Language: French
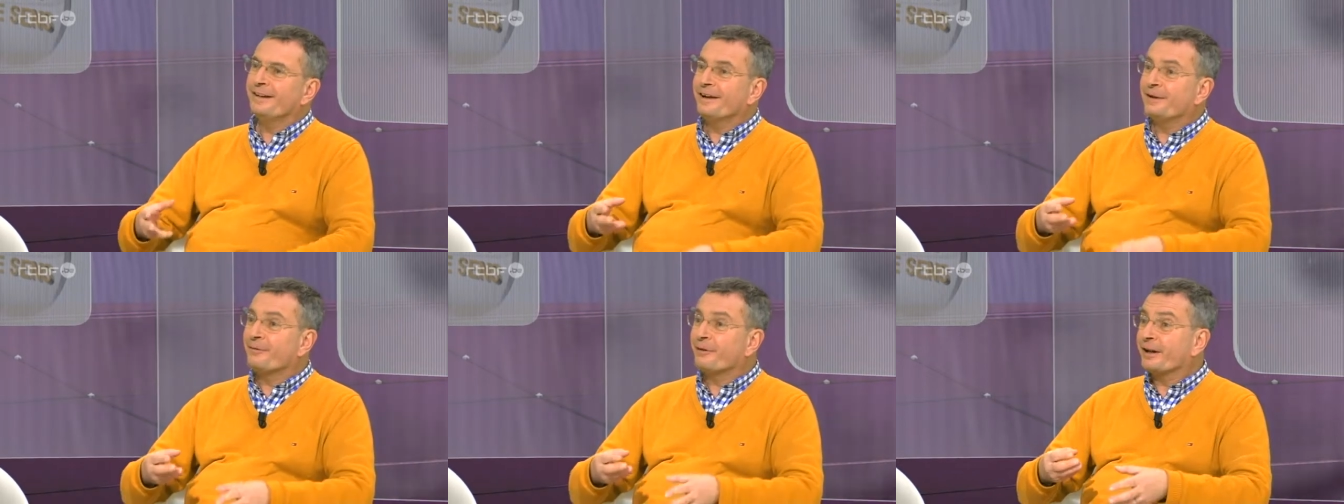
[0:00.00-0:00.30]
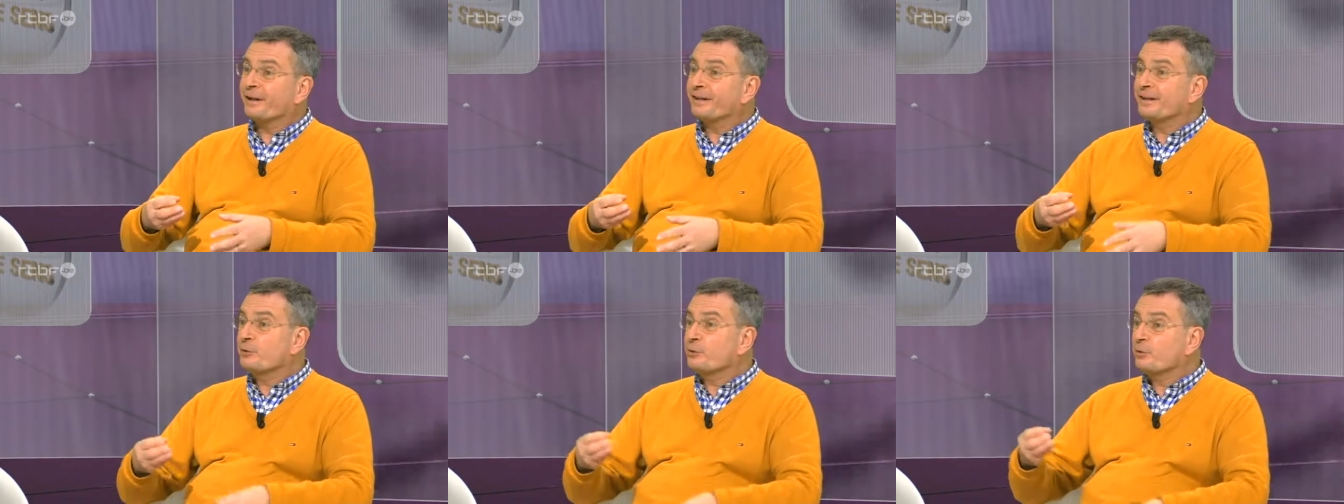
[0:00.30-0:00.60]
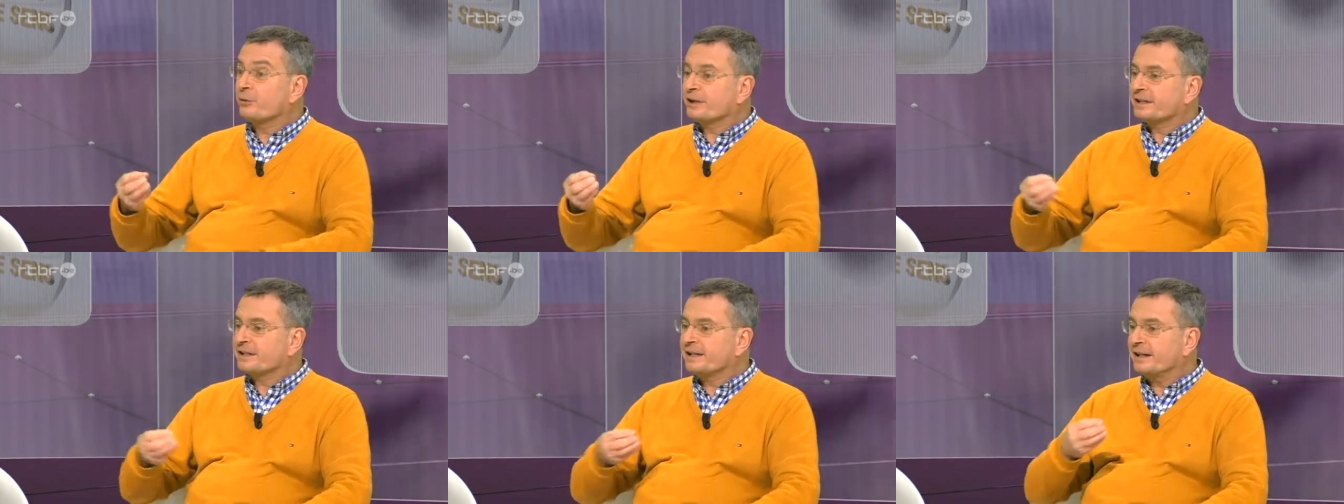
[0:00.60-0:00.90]
Hein, voilà,
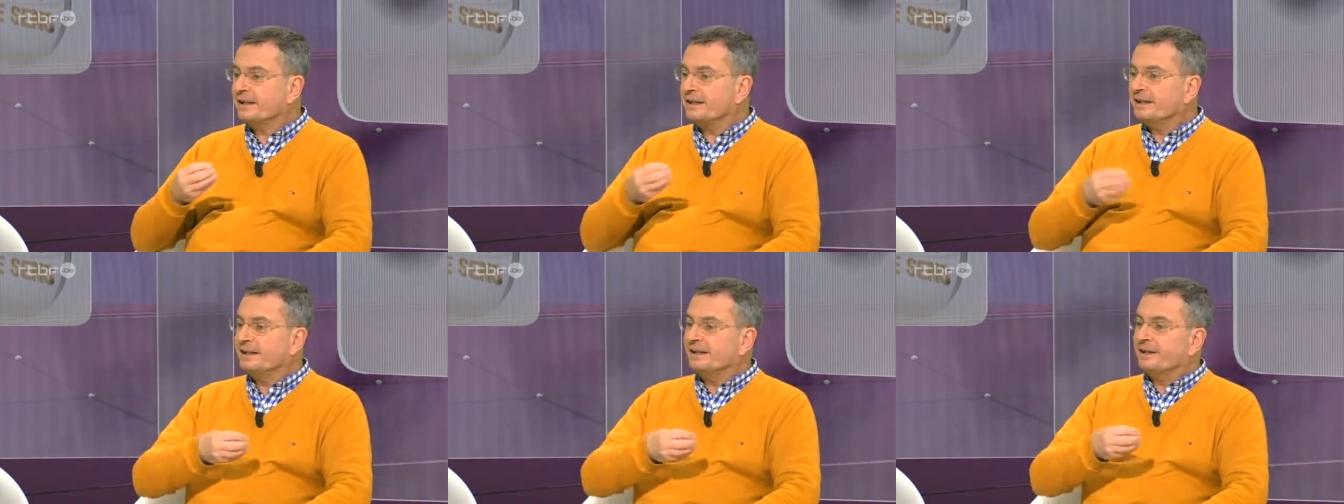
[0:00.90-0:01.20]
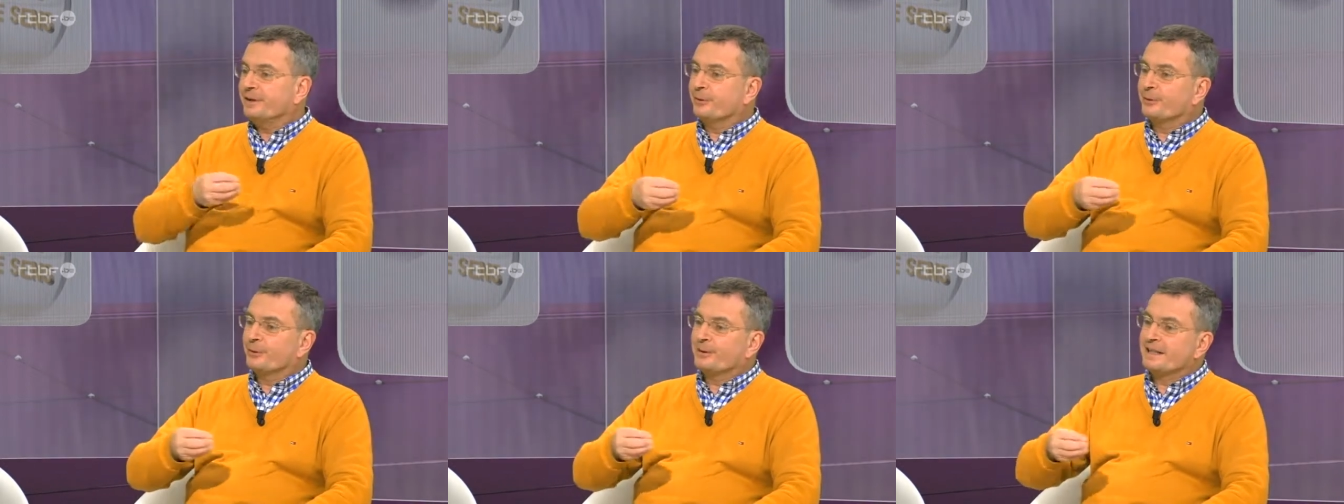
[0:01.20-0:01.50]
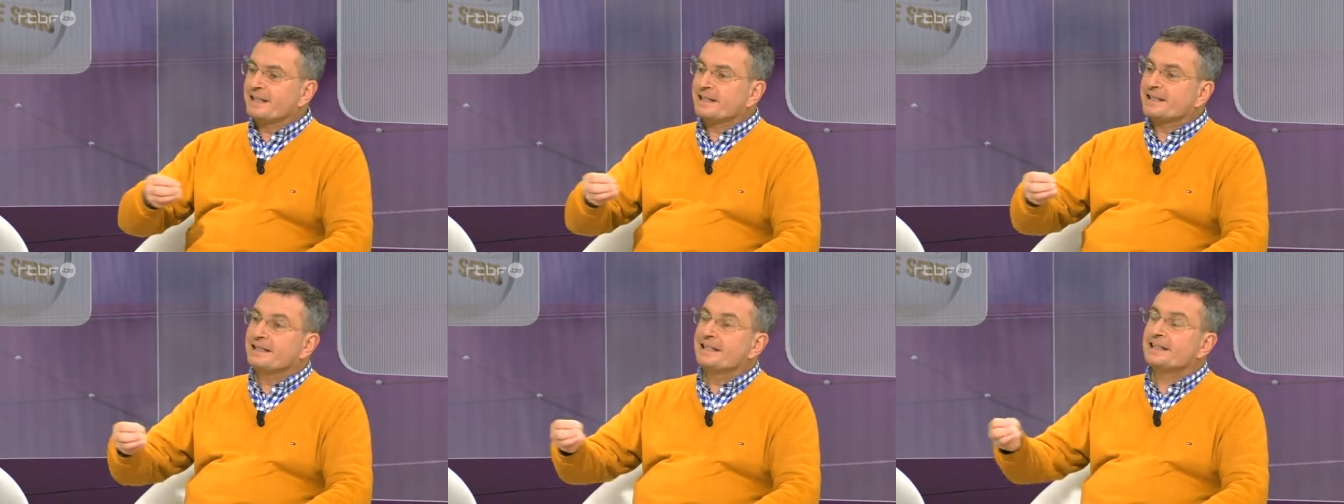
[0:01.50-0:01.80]
découvrir, tiens, euh,
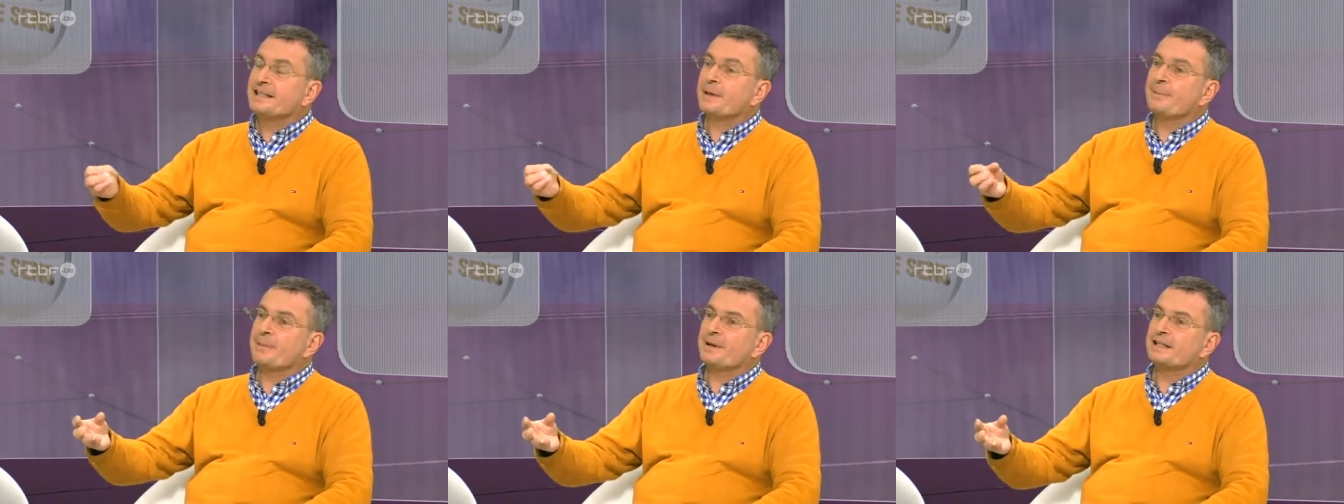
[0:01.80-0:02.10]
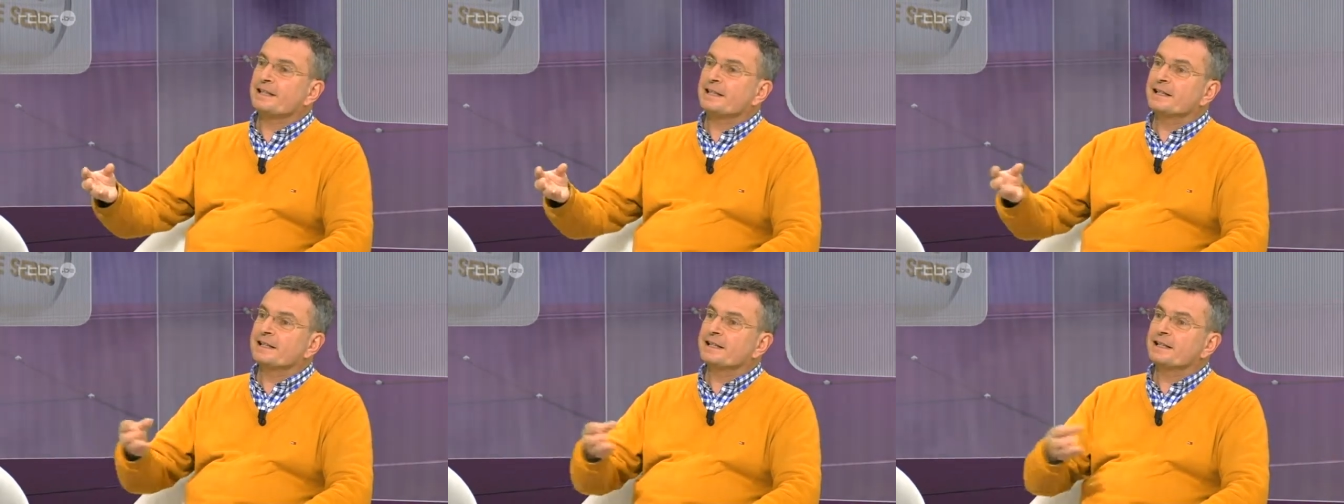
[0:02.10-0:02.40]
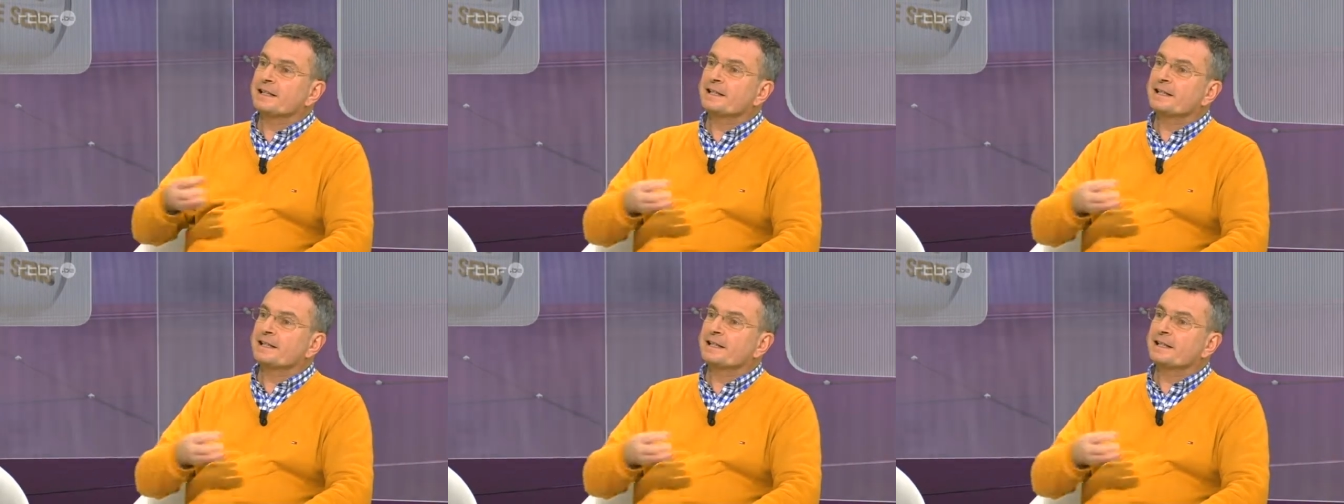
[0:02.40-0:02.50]
qu'est-ce qui s'est passé